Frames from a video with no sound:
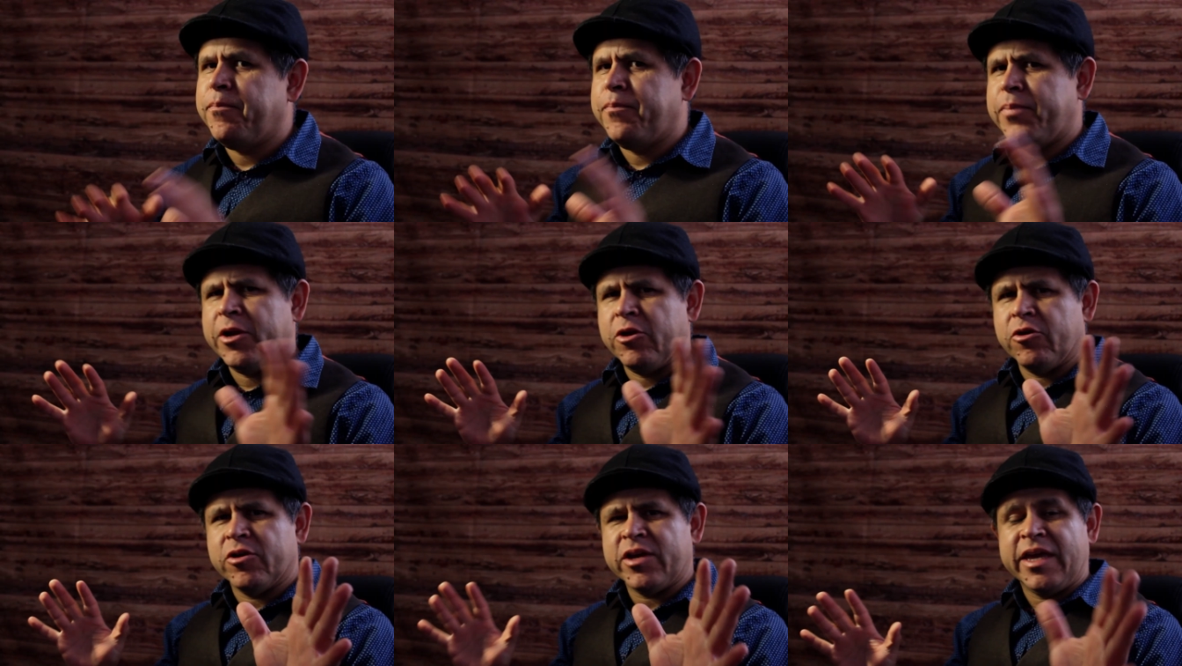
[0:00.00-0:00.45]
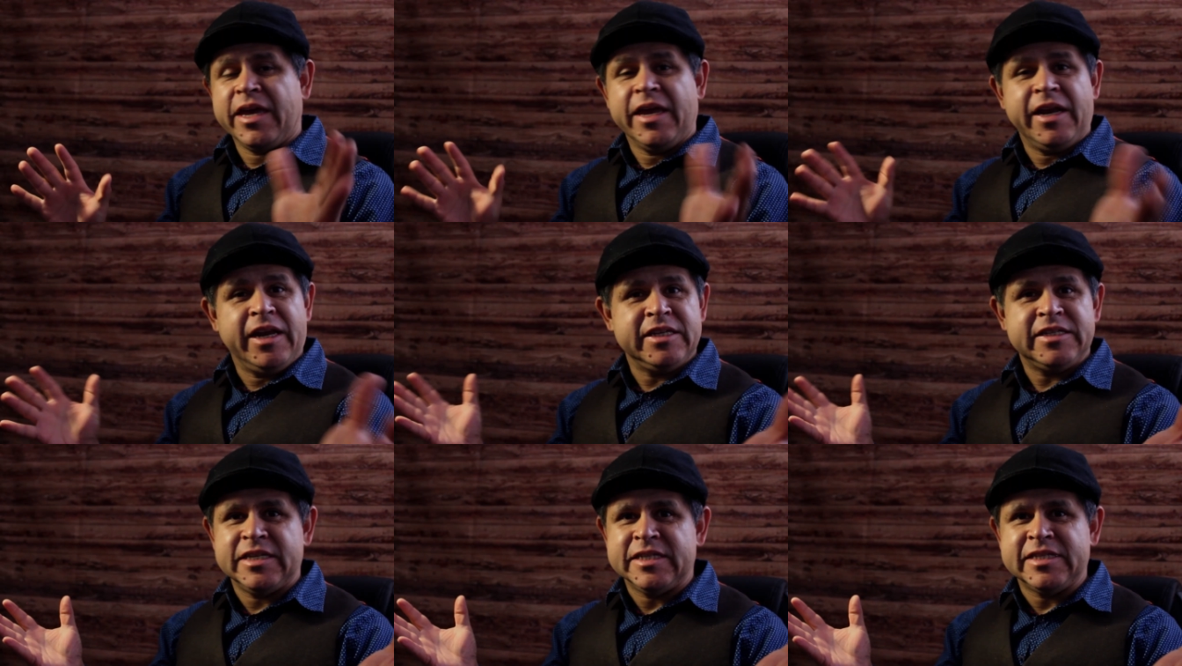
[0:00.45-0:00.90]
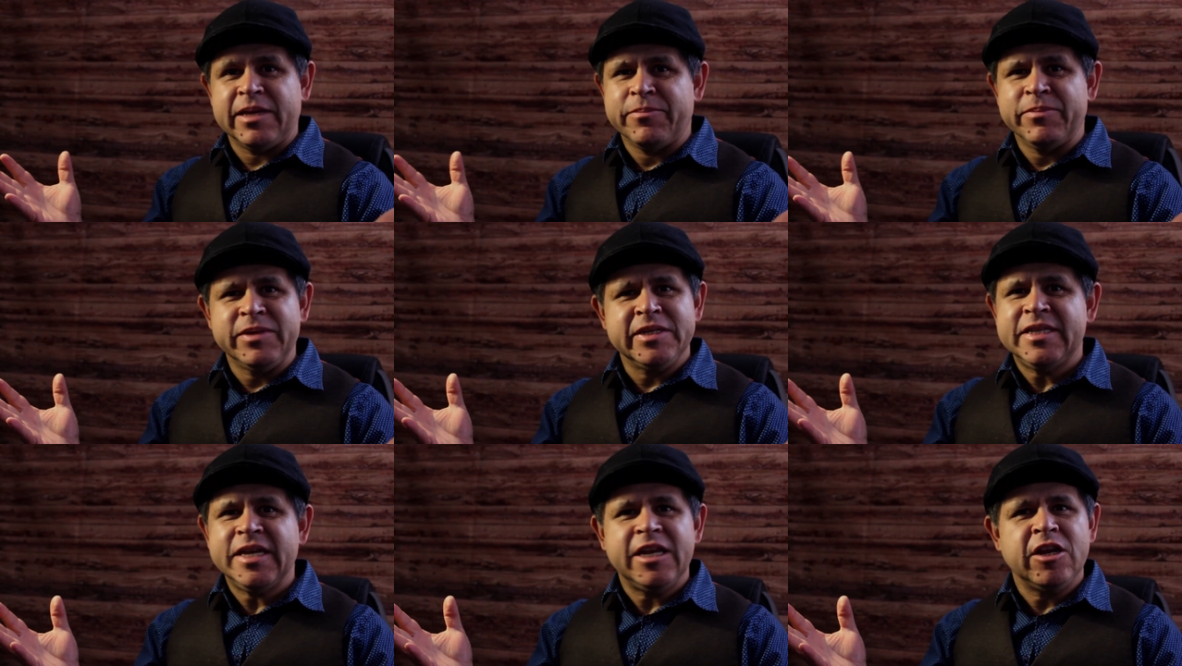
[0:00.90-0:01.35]
Pero ¿quién es este
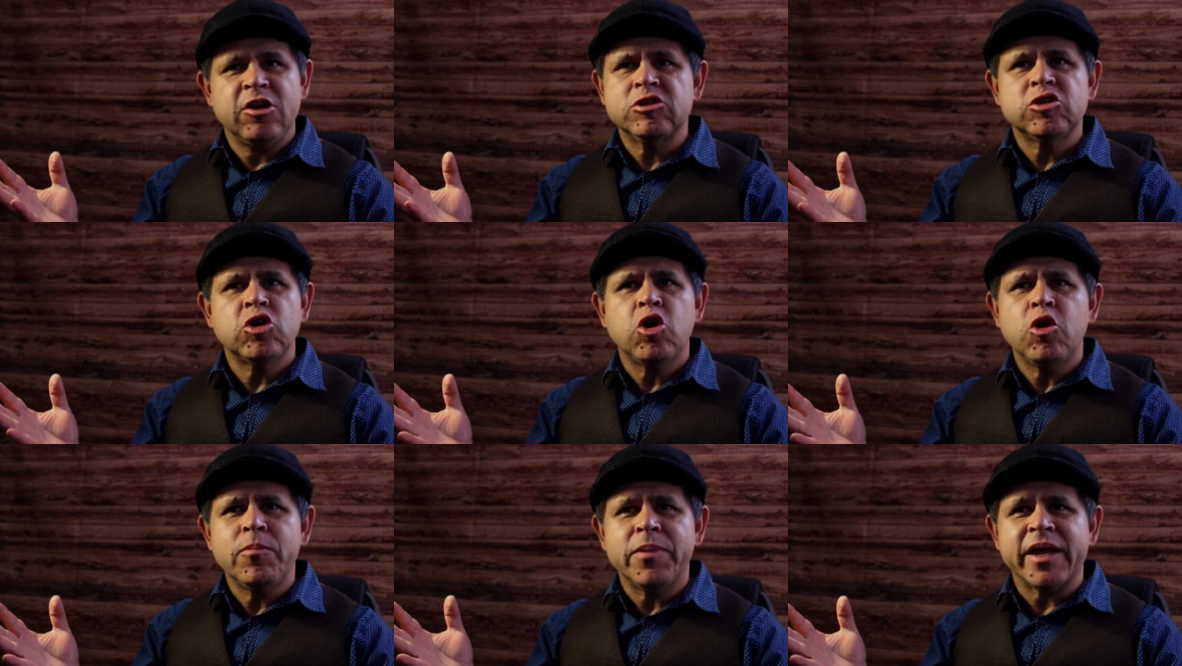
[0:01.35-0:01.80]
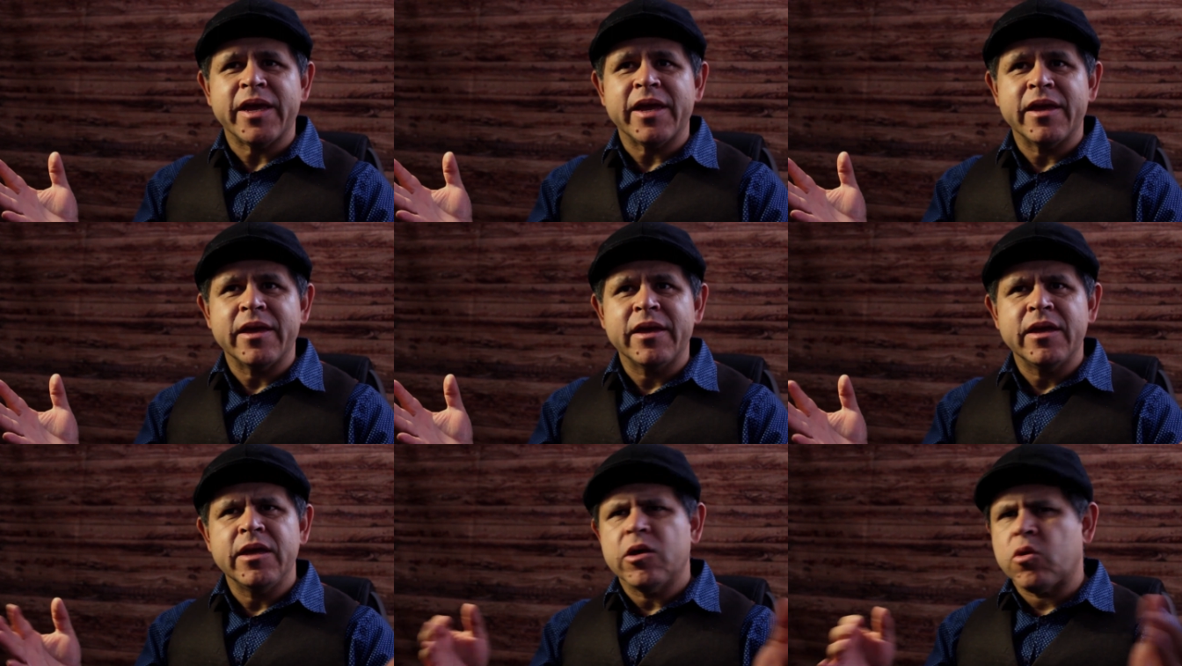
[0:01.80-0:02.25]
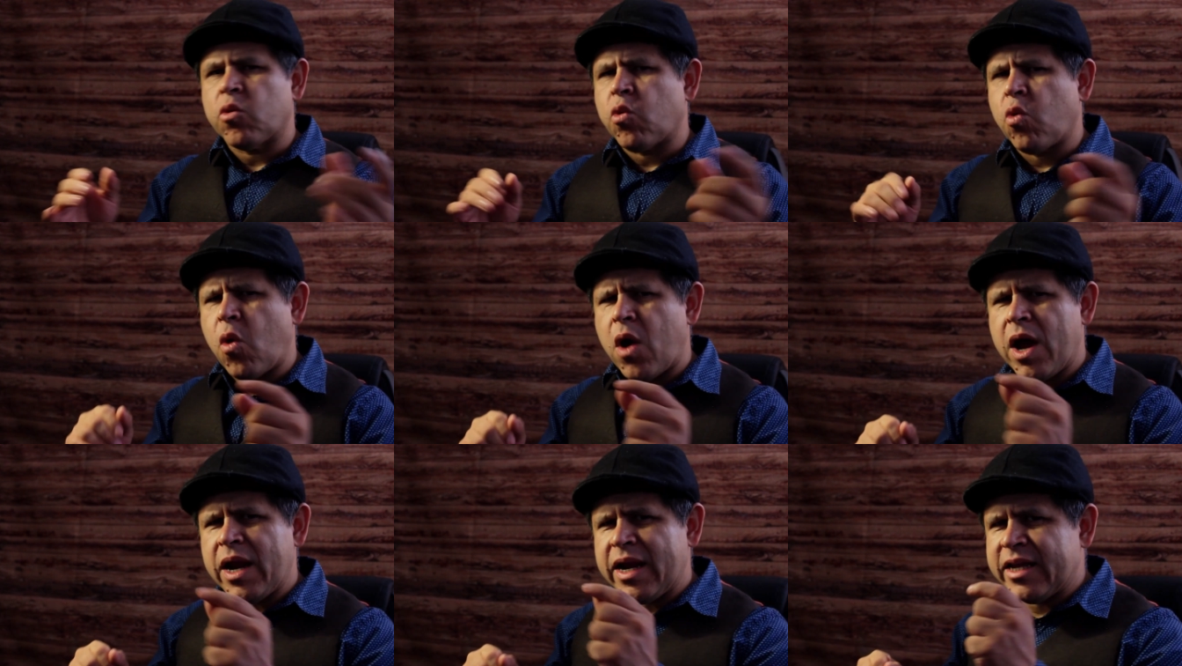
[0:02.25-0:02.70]
misterioso hombre?
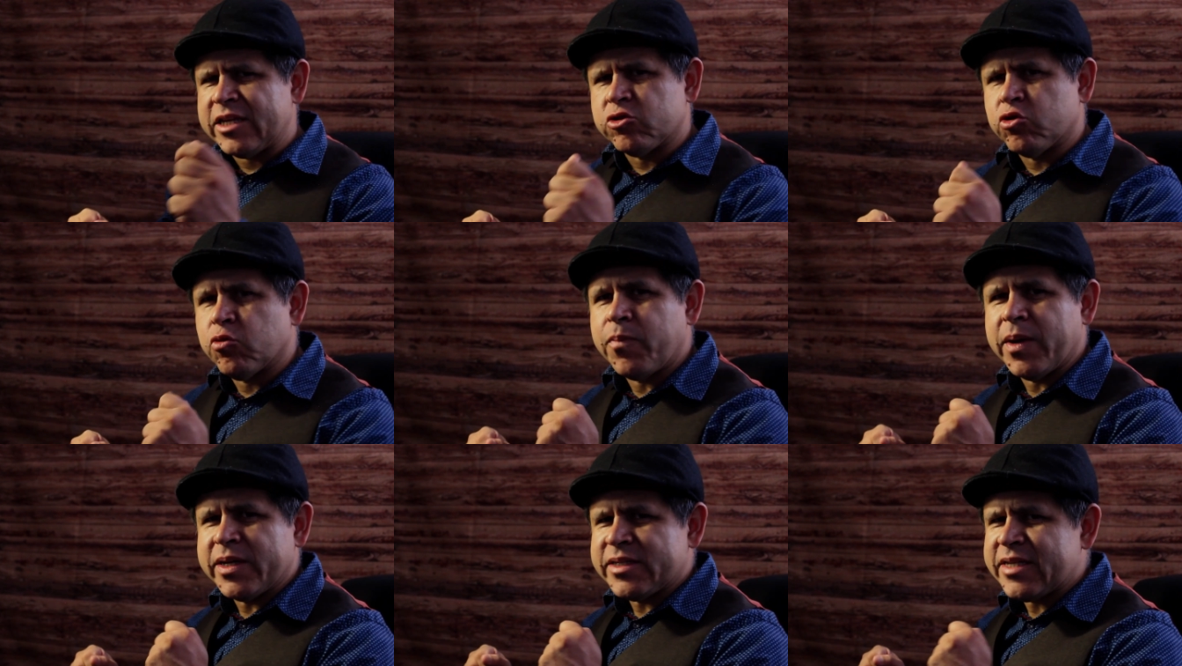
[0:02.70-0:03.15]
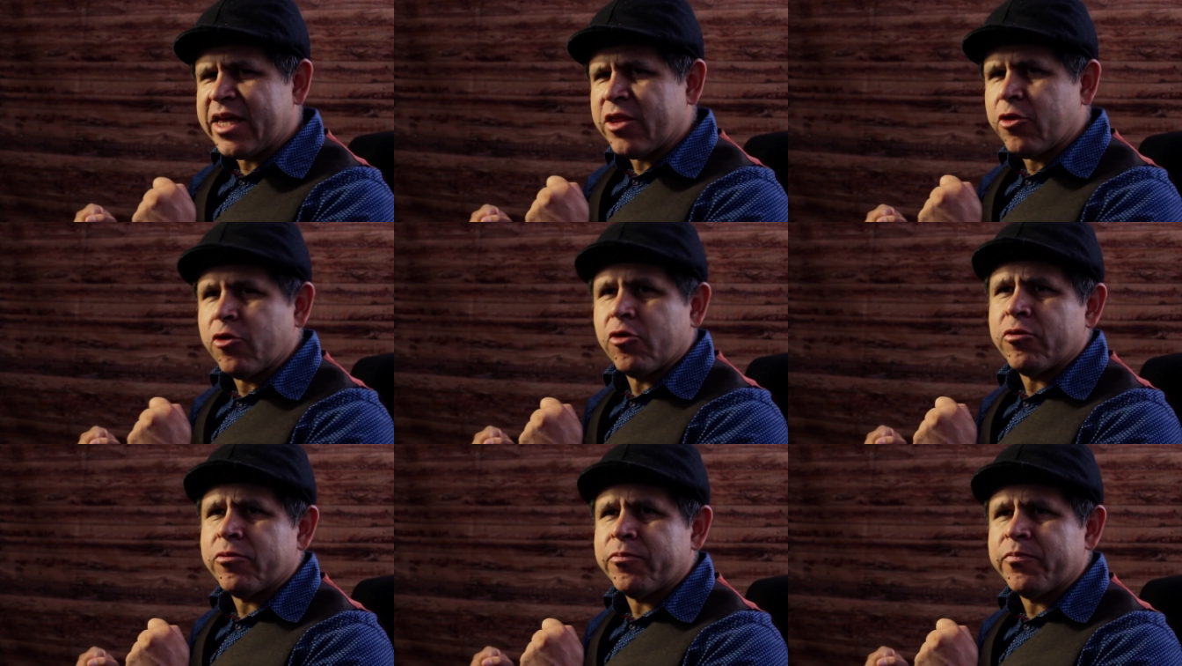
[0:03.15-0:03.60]
¿Cuál es su pasado?